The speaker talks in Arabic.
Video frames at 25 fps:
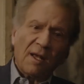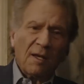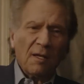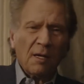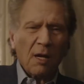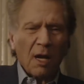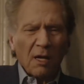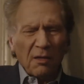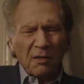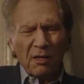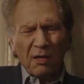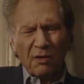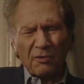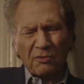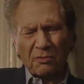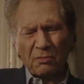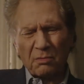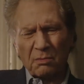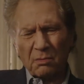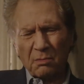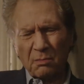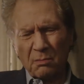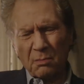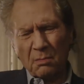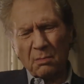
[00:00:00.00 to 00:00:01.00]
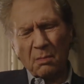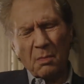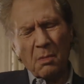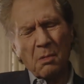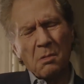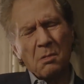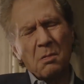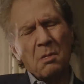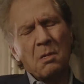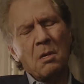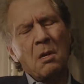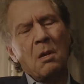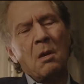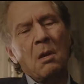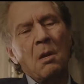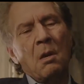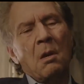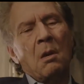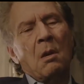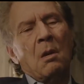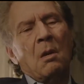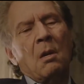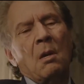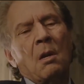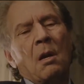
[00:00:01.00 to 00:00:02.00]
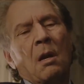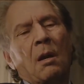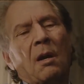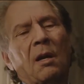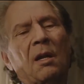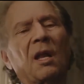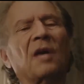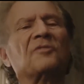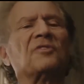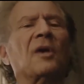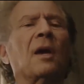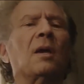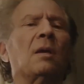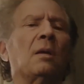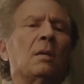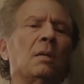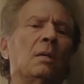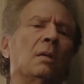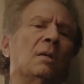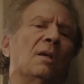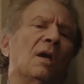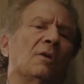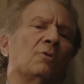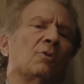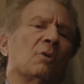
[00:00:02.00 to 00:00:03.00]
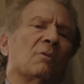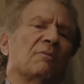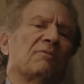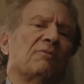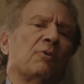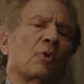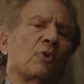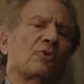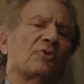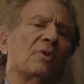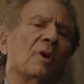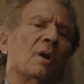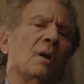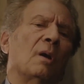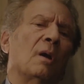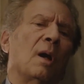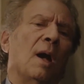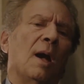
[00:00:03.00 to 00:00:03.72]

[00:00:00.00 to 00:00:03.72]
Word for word: لكن خلاص خلاص هي جت الفرصة